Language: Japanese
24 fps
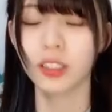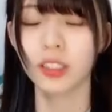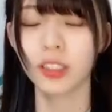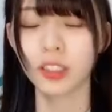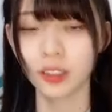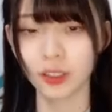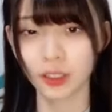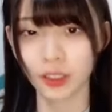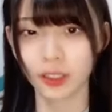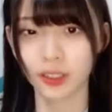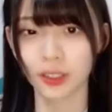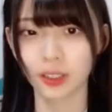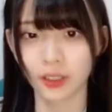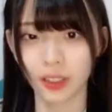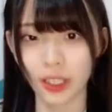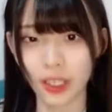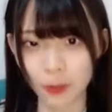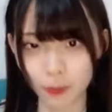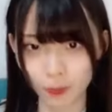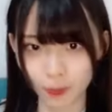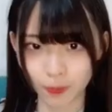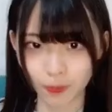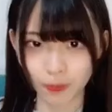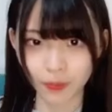ていうのは嘘
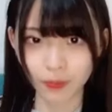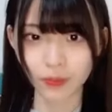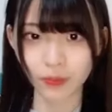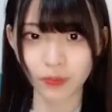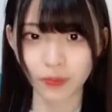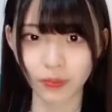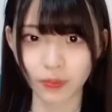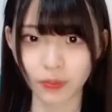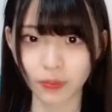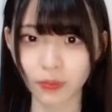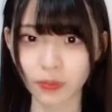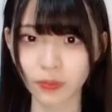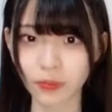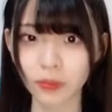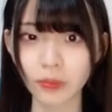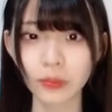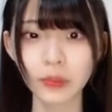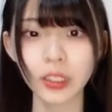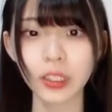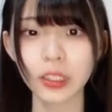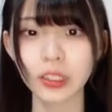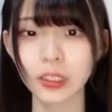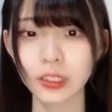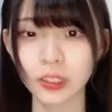で
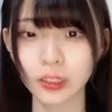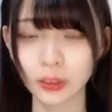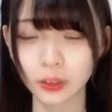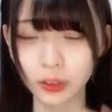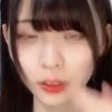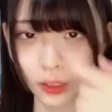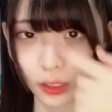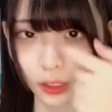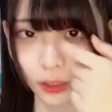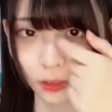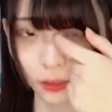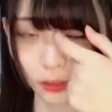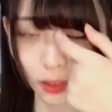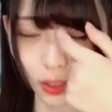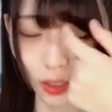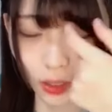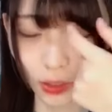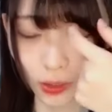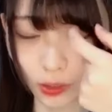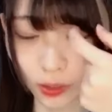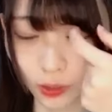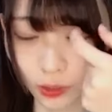いちごさんは